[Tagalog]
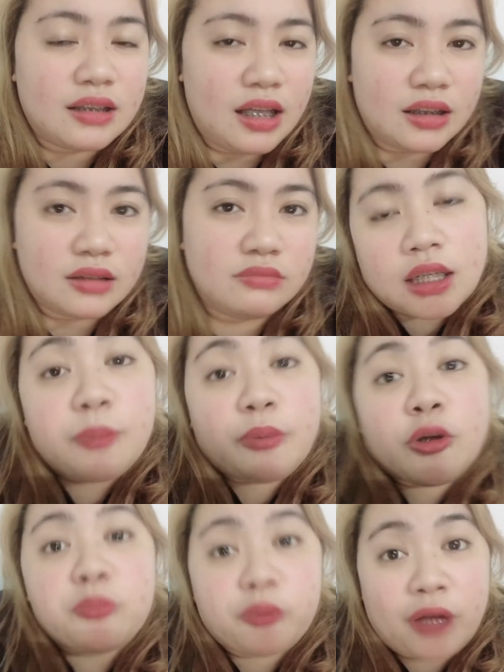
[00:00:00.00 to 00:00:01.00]
At keep
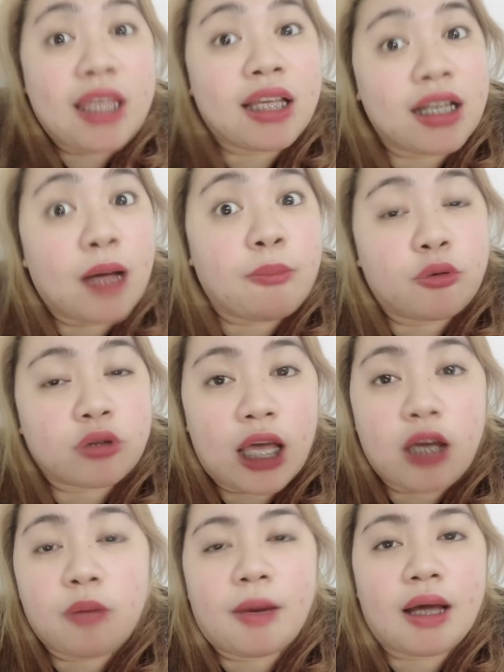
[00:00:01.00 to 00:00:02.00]
on praying lang po
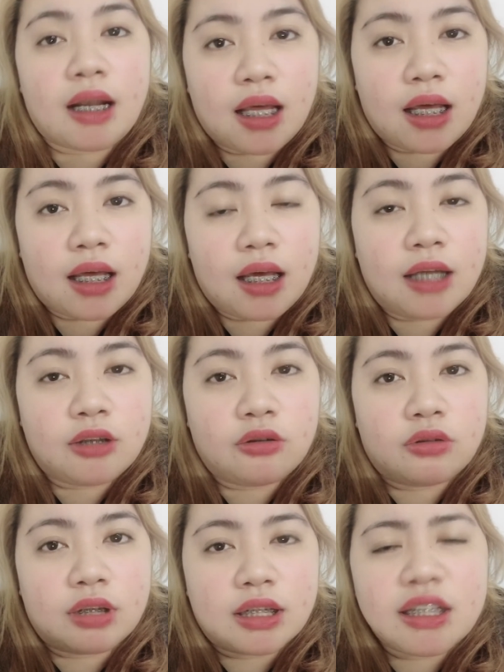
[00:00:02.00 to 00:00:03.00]
tayo para
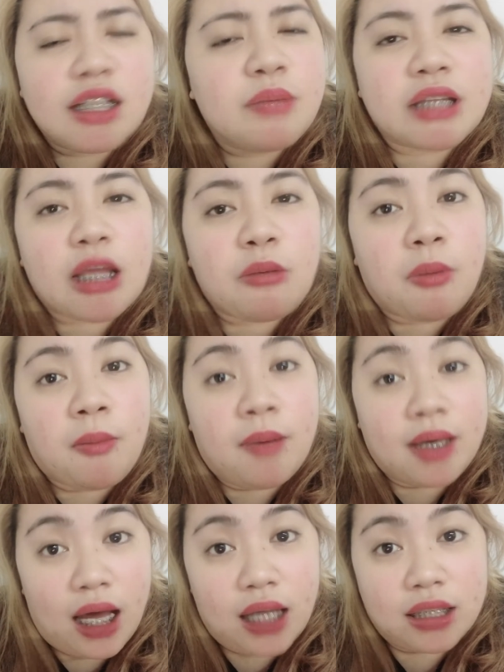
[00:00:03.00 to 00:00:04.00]
ano, at hindi pa tayo
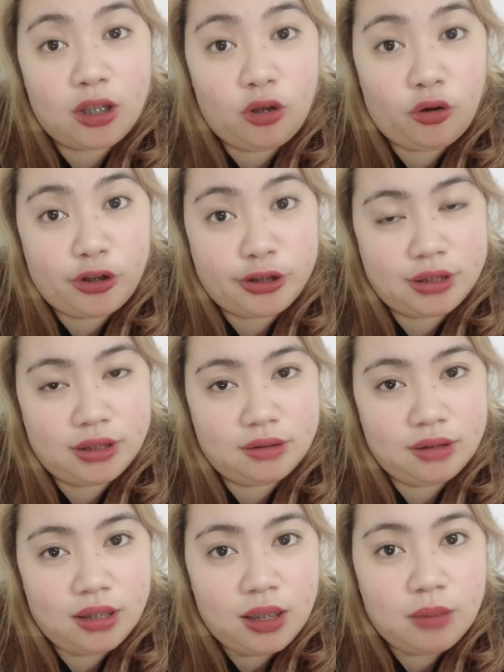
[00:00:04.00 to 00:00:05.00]
pababayaan ah. ni Lord
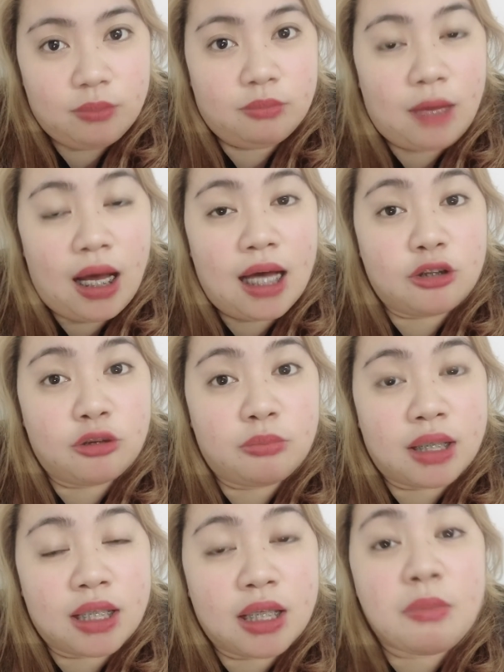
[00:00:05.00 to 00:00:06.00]
man,
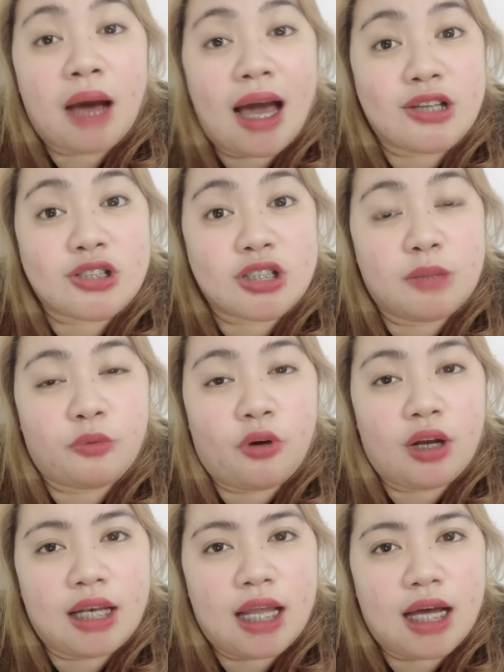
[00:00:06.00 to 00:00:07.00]
magiging maayos din po
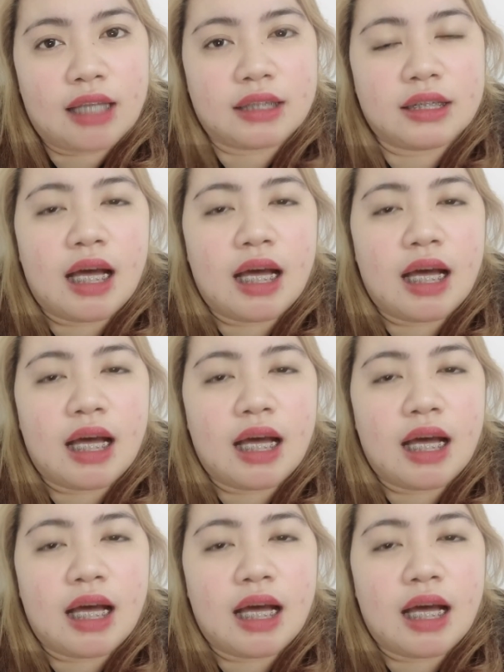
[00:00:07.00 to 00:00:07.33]
ang lahat.